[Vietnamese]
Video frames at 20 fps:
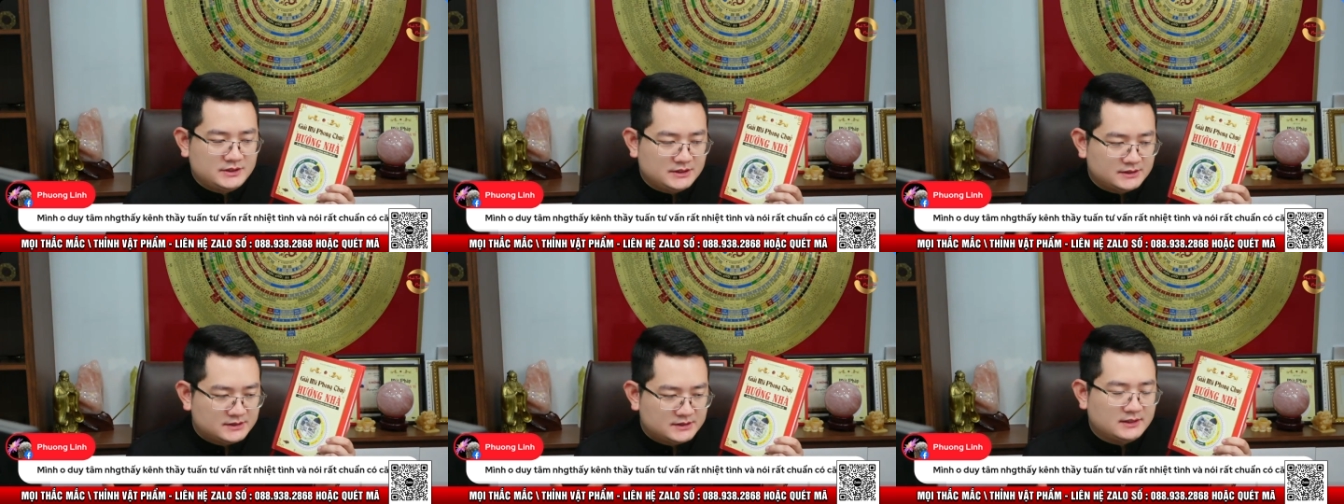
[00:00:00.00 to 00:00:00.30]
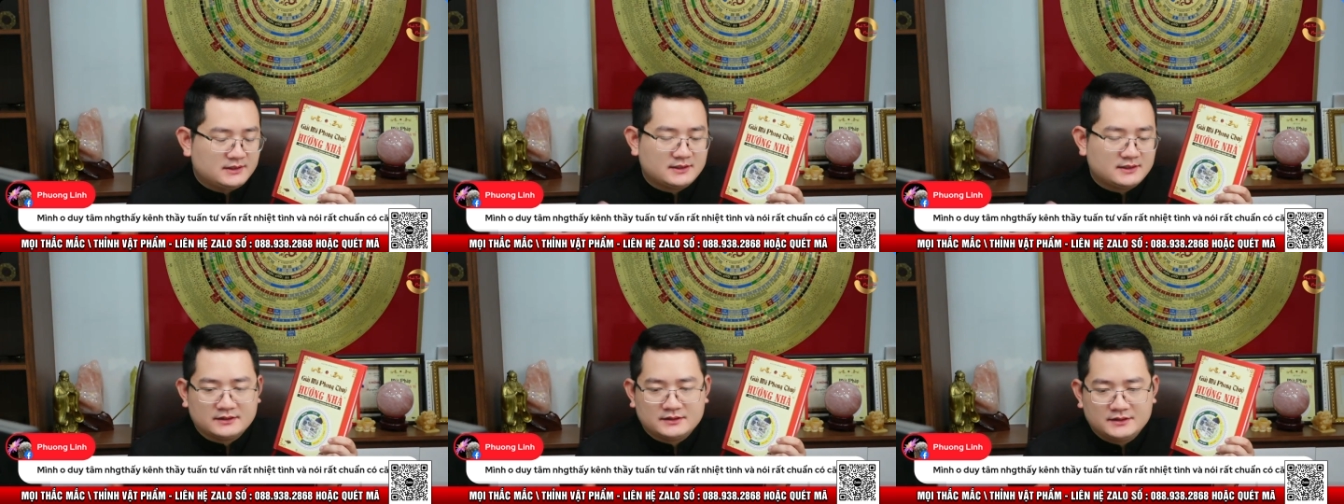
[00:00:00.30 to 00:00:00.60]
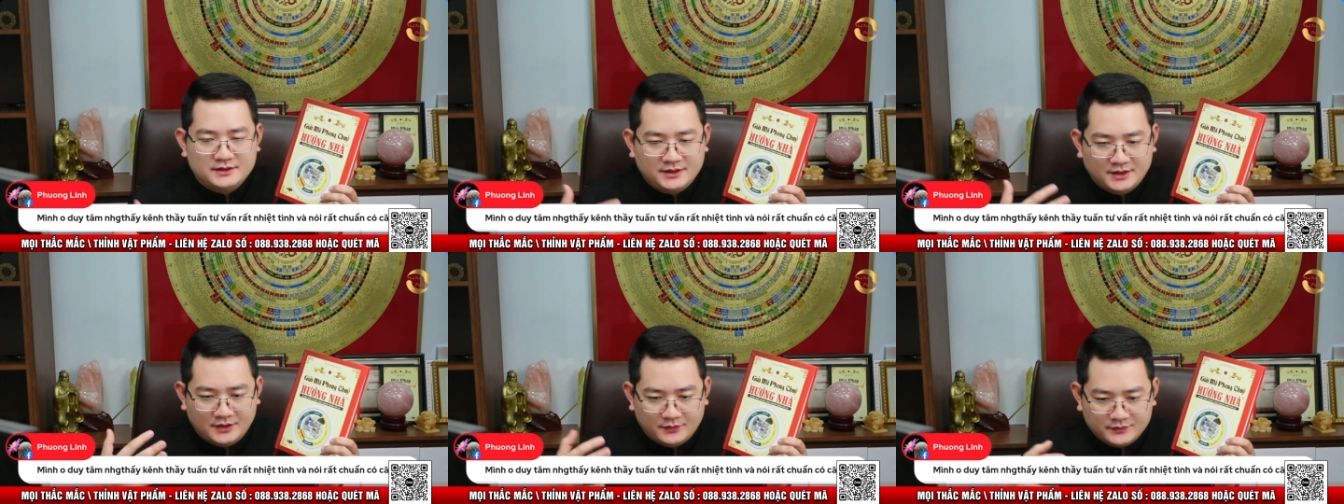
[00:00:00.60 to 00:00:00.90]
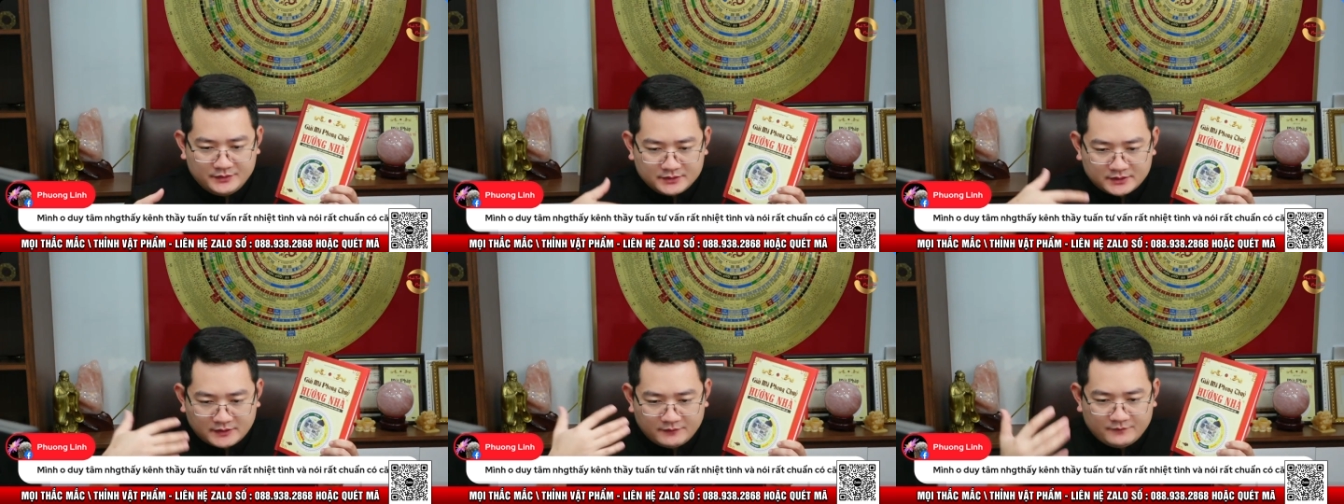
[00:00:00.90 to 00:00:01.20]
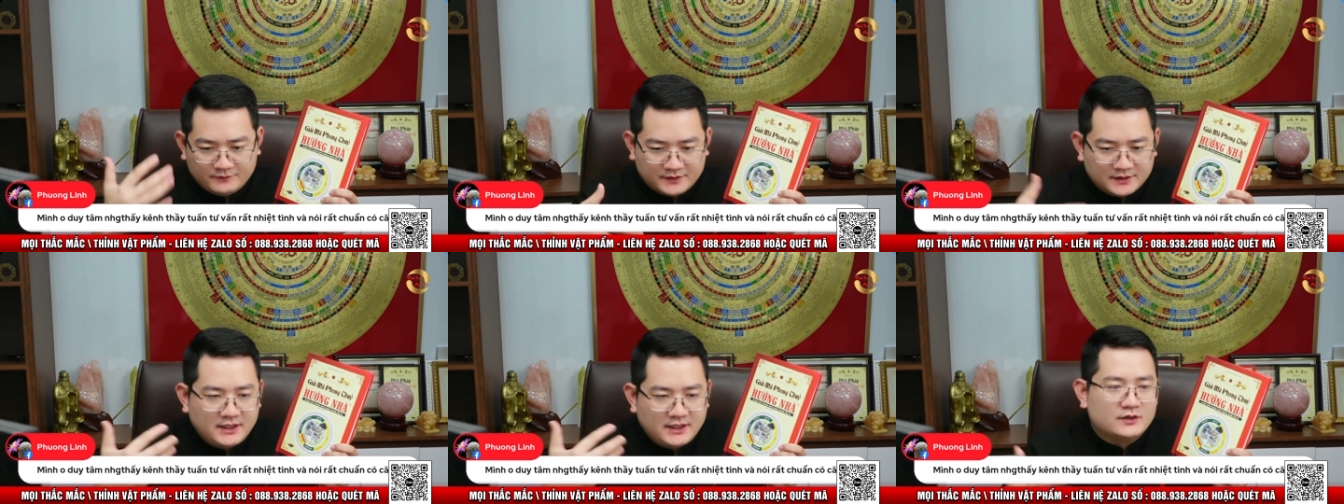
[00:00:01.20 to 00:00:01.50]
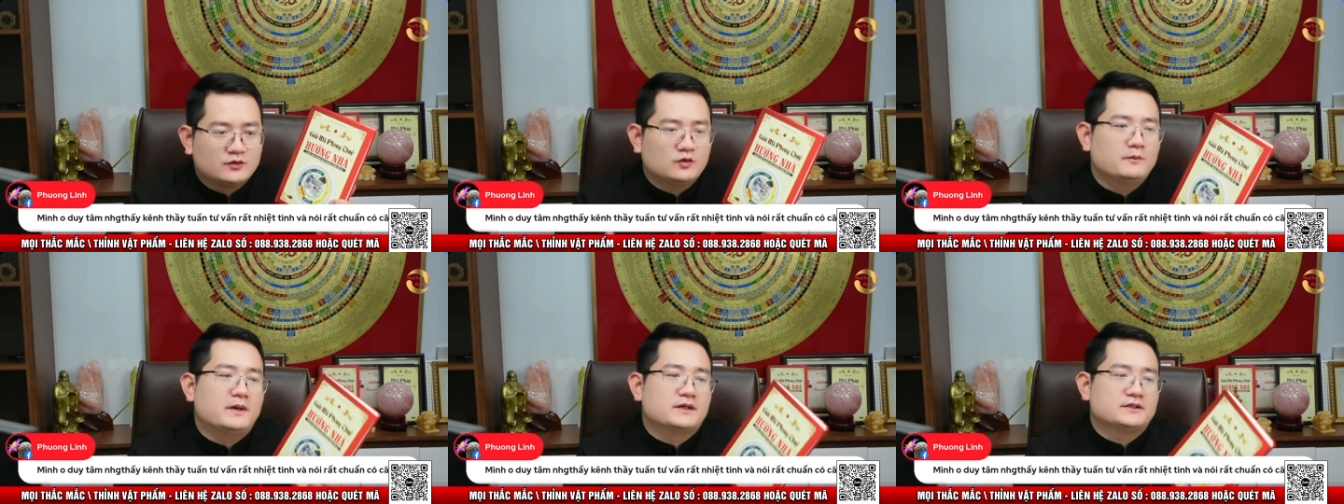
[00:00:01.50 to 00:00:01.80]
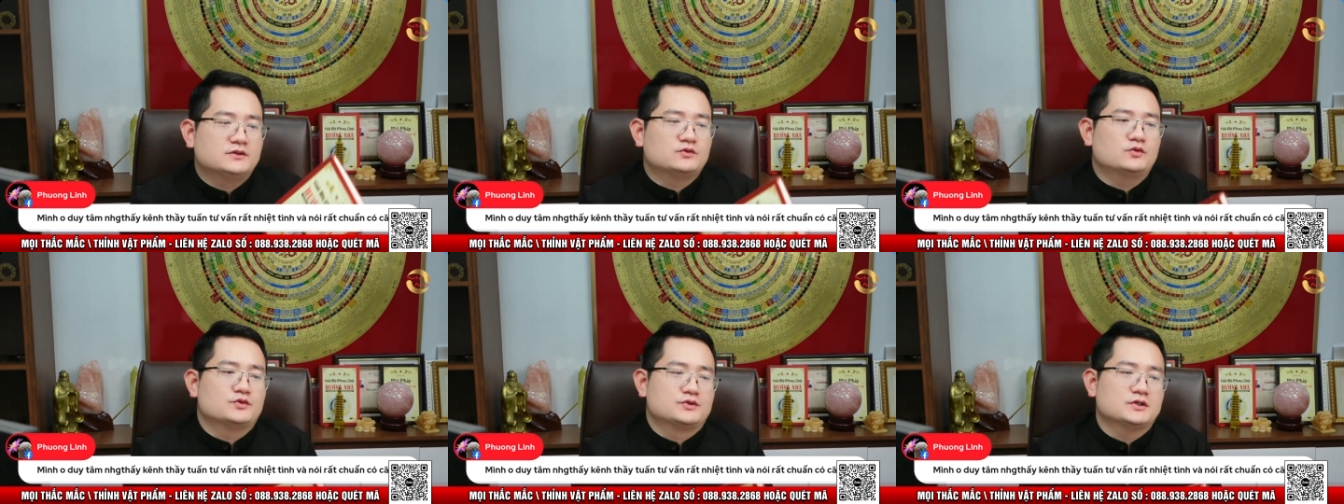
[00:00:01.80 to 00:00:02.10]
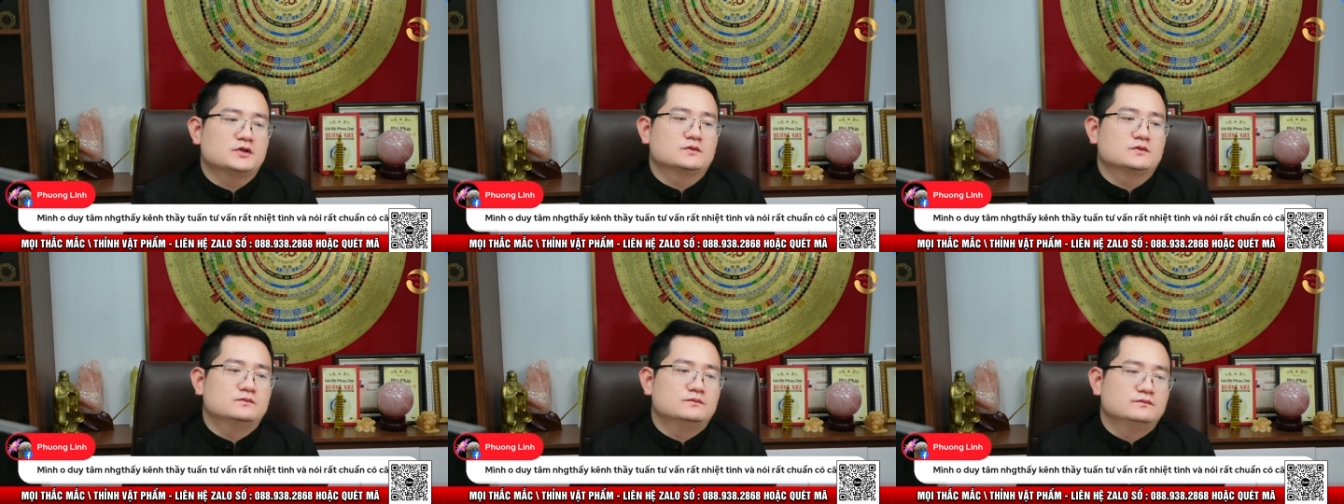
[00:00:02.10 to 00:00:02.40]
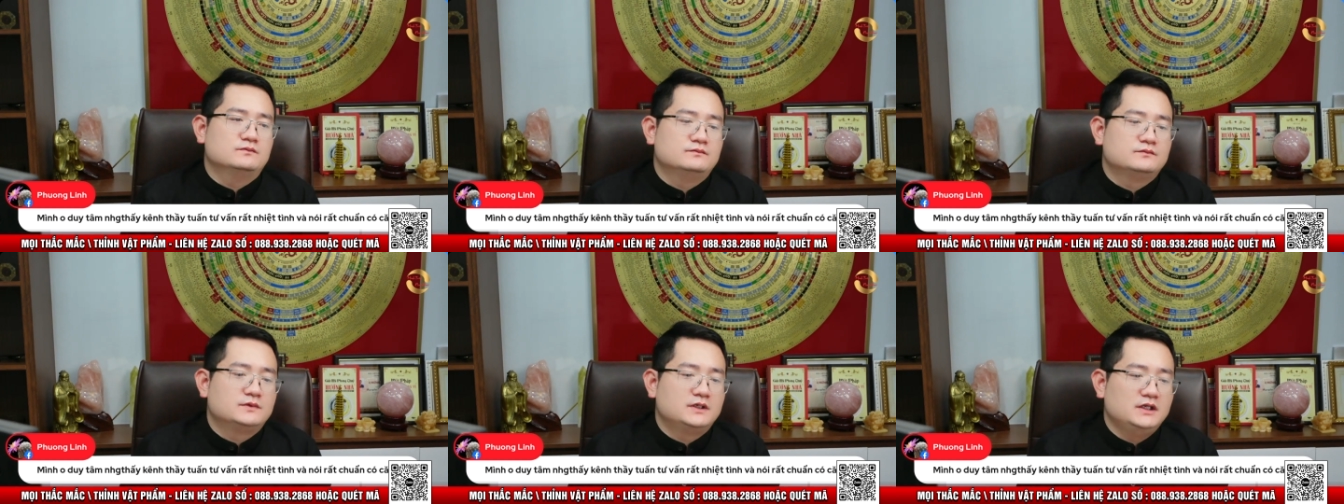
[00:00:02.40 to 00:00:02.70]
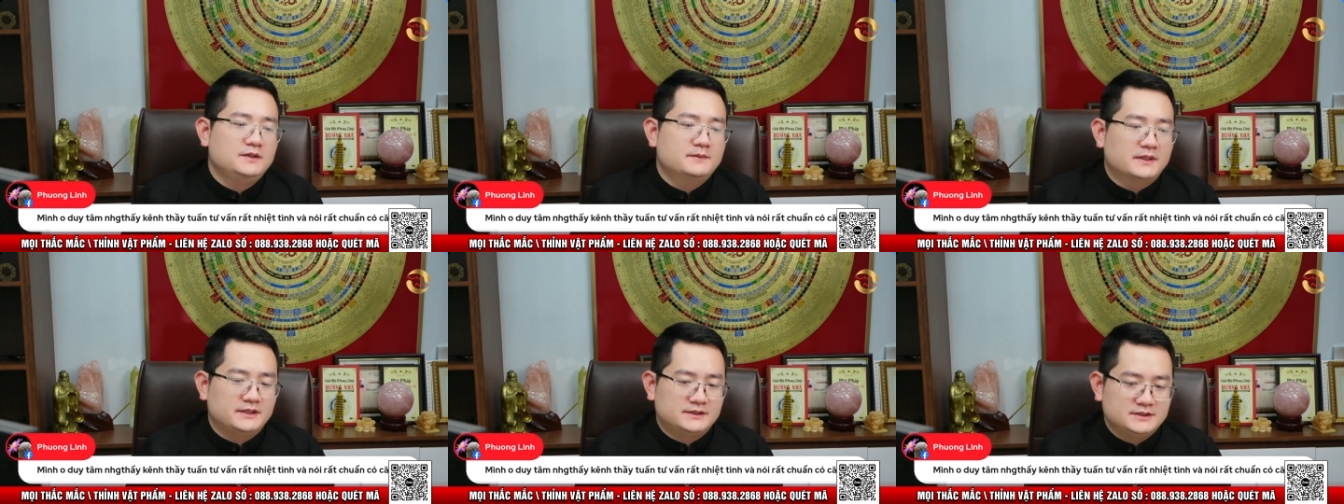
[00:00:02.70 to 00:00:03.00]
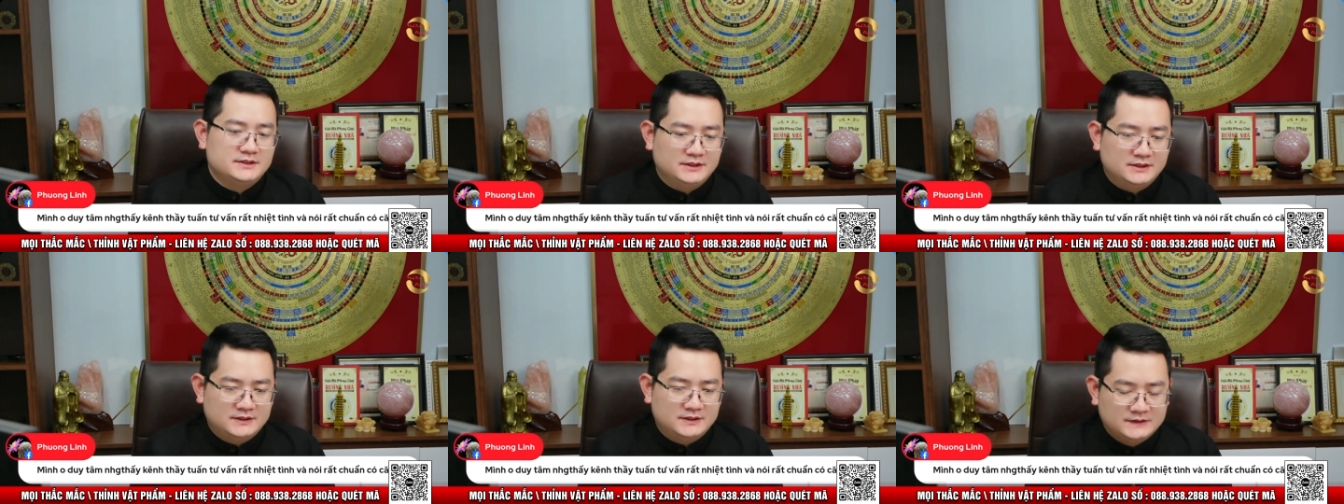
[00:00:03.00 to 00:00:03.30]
rất là cái vấn đề khúc trong cuộc sống khi mà anh chị